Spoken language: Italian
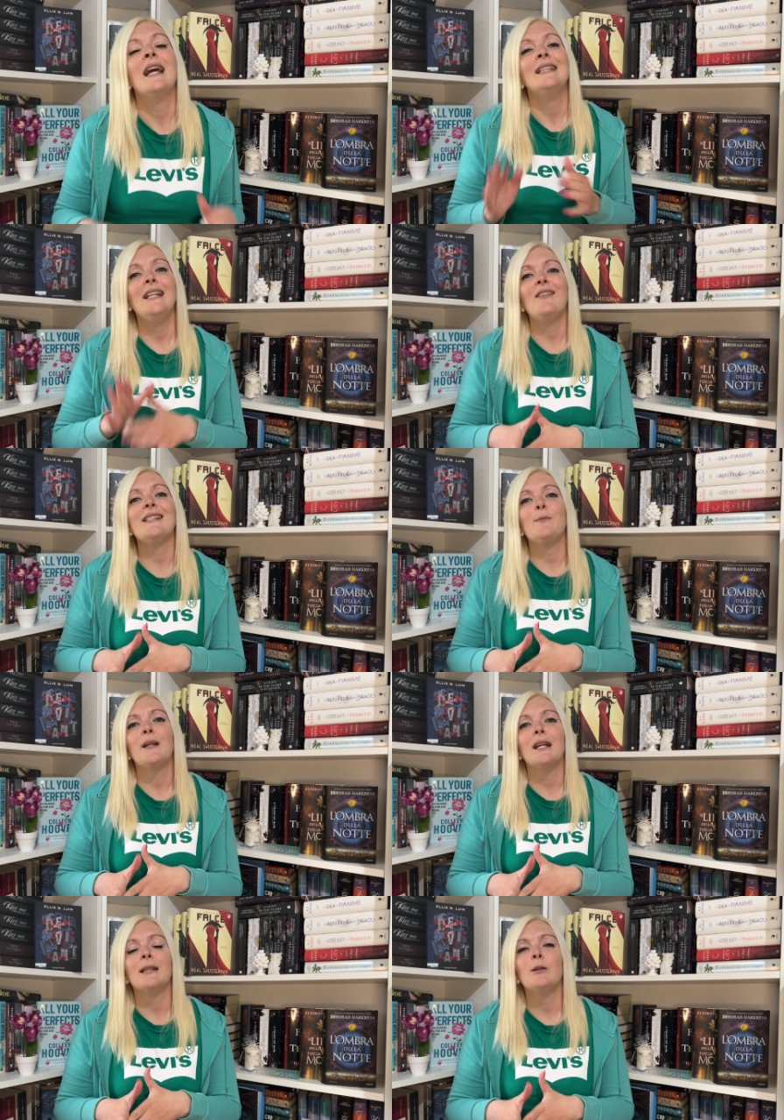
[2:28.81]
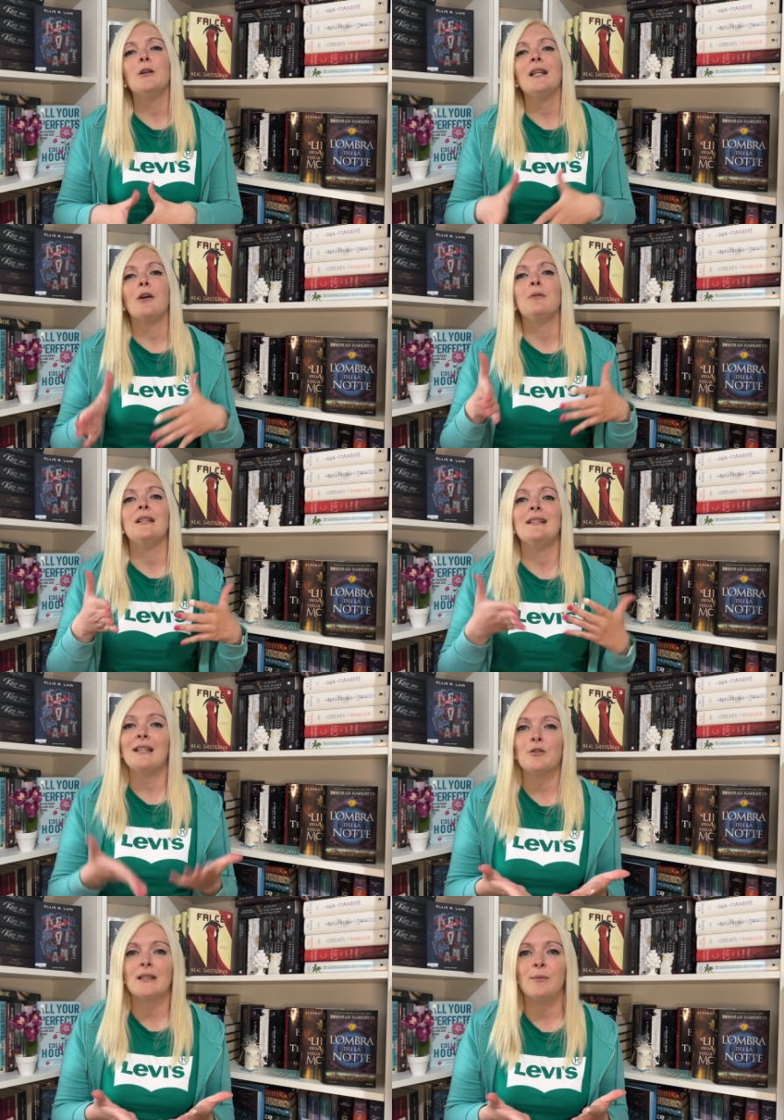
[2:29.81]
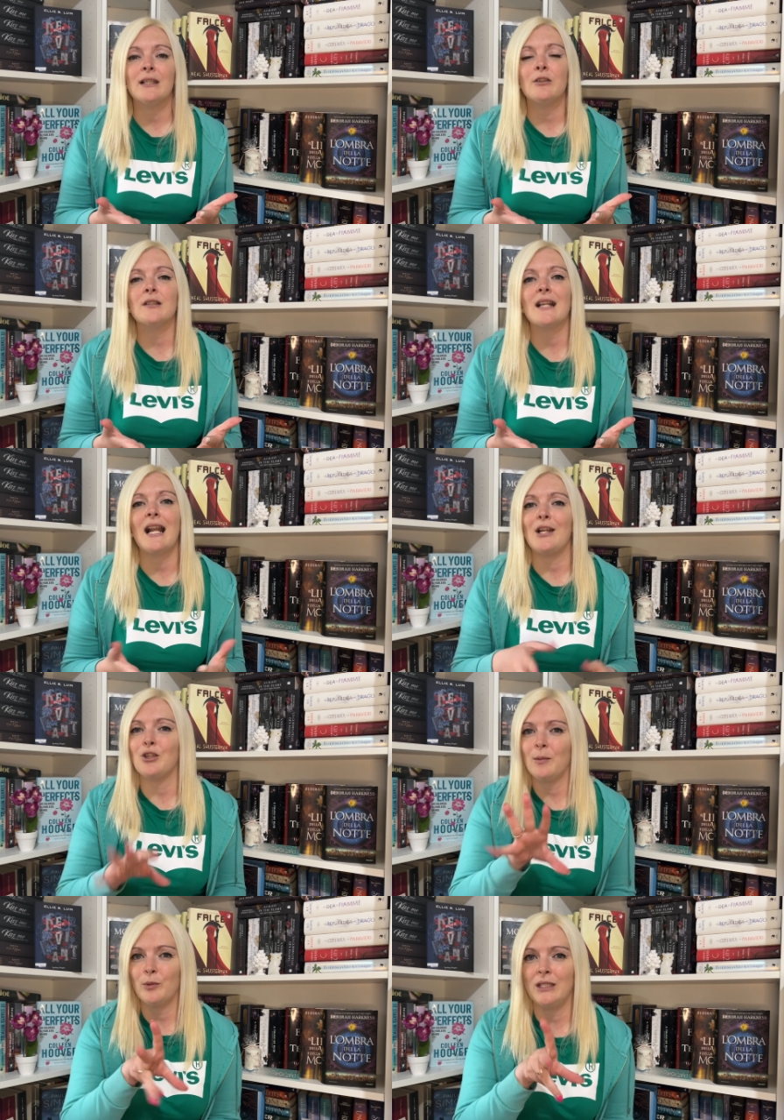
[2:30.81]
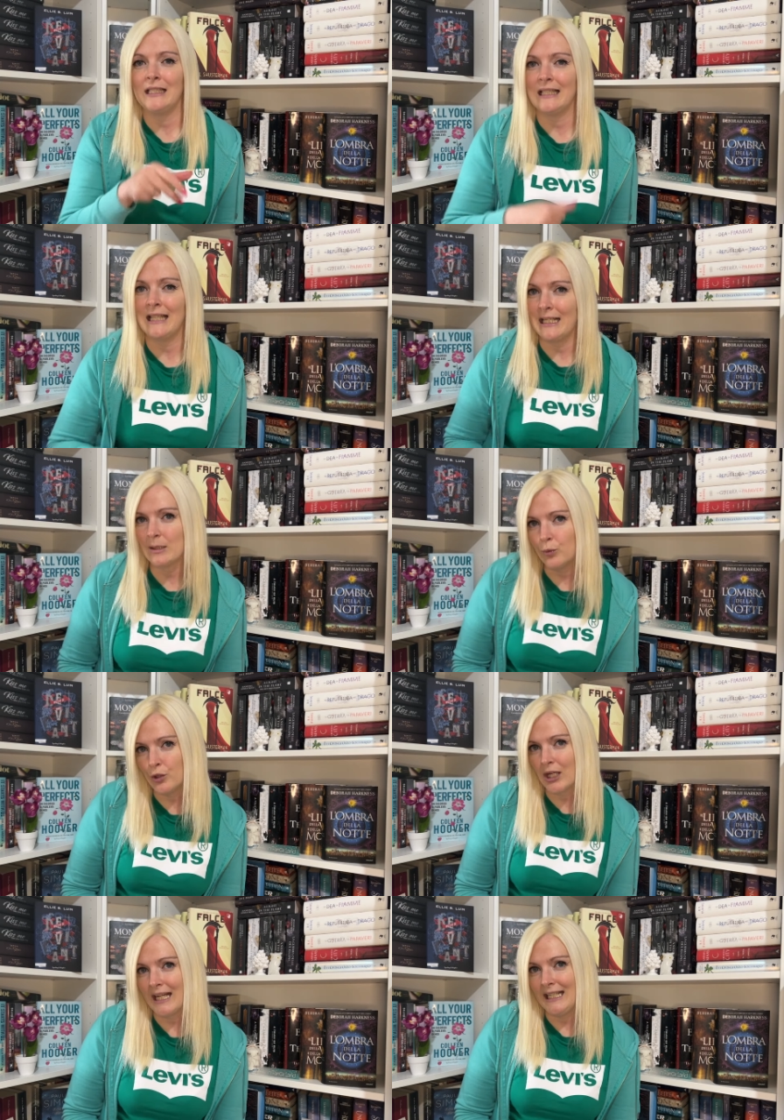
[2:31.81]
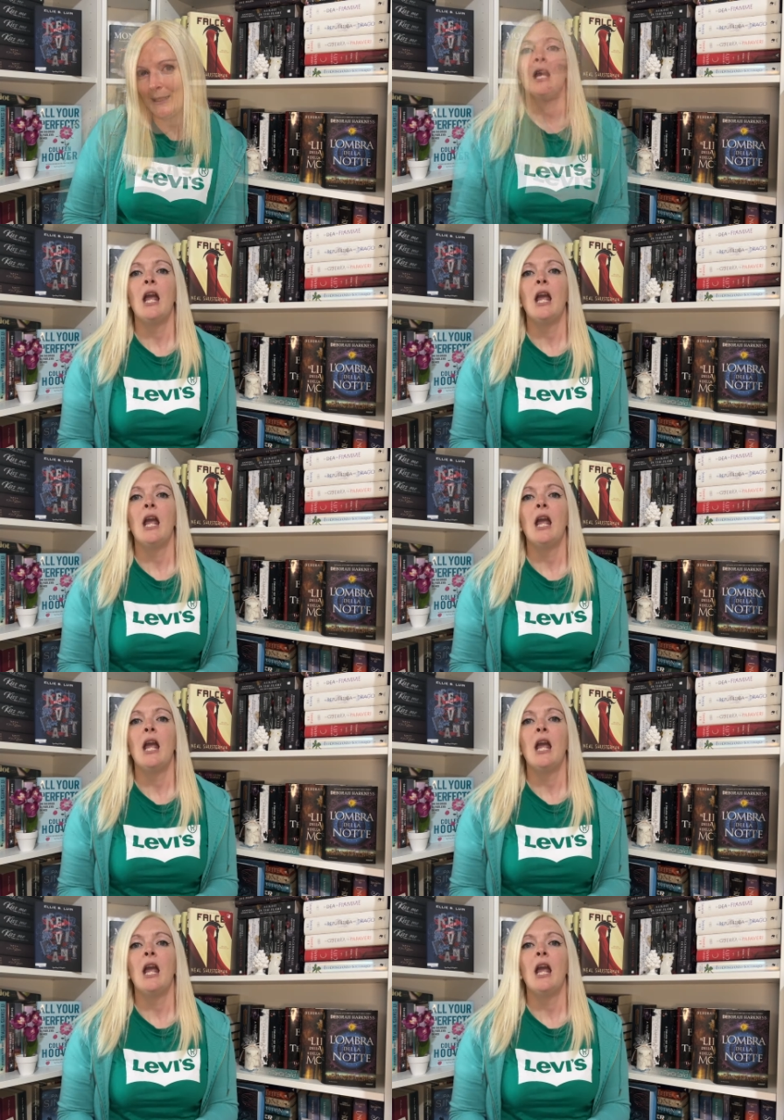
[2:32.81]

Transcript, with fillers: divisi per categoria, quindi se non sapete cosa leggere potete andare a spulciare lì.